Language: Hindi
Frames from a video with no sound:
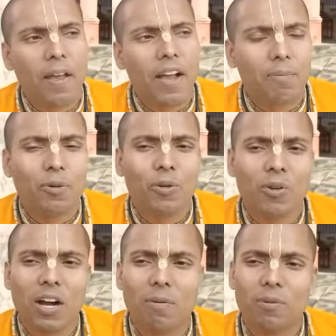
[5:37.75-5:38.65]
आपको
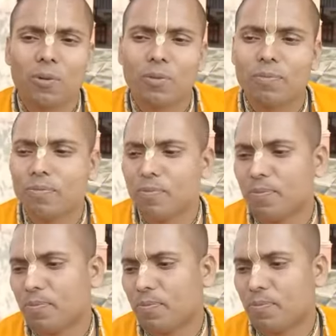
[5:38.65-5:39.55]
आपको
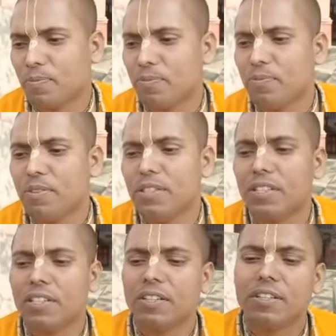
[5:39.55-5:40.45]

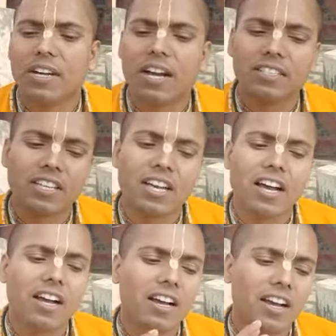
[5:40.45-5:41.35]
आ, ऐसे
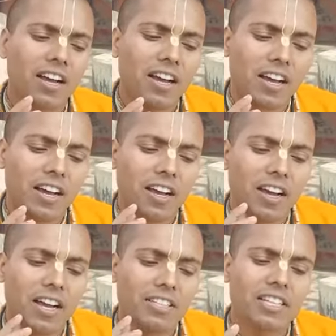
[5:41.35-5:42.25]

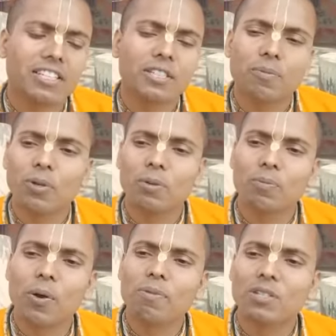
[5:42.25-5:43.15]
ऐसा चीज़ बोल
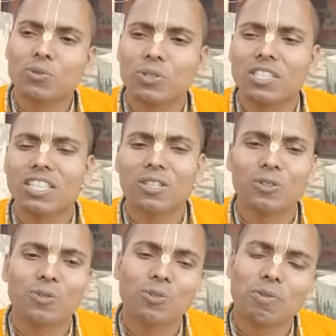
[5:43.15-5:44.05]
प्रॉमिस कुछ किए
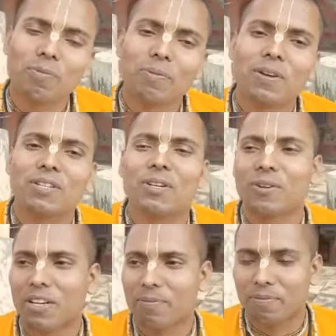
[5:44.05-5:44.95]
तो उसमें फिर फंस
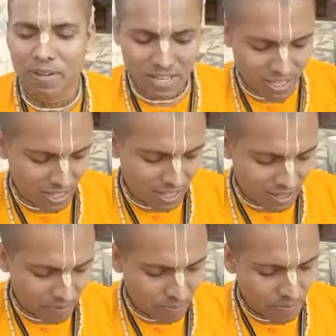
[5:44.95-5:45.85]
जाओगे आप ऐसा रहता
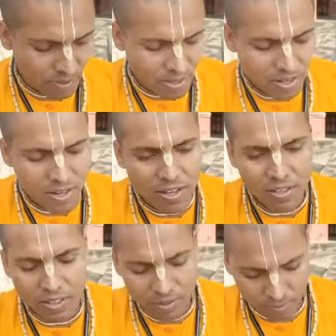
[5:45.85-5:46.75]

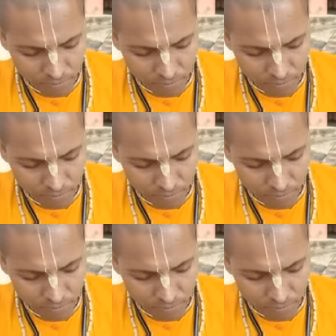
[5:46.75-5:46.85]
है